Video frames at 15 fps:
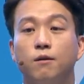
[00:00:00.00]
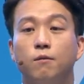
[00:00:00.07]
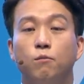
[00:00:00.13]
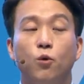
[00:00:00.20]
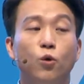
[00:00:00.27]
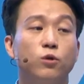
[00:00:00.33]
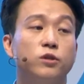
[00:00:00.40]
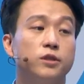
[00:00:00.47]

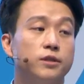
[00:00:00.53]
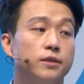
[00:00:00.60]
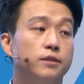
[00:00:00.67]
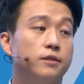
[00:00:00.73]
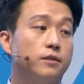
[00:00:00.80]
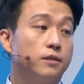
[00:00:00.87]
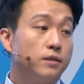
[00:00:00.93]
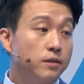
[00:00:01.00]

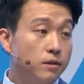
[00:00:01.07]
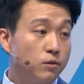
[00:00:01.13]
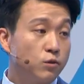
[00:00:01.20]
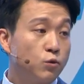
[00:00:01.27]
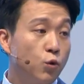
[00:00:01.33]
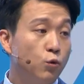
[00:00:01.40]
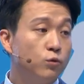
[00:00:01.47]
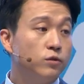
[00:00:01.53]
모든
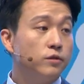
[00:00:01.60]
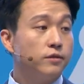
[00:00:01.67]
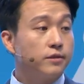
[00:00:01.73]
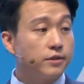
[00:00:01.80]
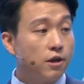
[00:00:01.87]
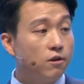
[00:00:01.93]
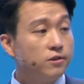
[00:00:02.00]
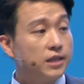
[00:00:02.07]
좋은
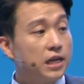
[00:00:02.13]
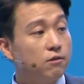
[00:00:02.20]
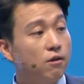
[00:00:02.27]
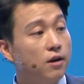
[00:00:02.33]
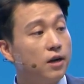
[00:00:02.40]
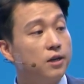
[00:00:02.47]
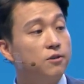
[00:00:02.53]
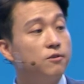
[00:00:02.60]
성장과
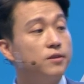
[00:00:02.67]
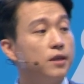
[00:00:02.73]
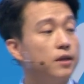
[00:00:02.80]
관련되어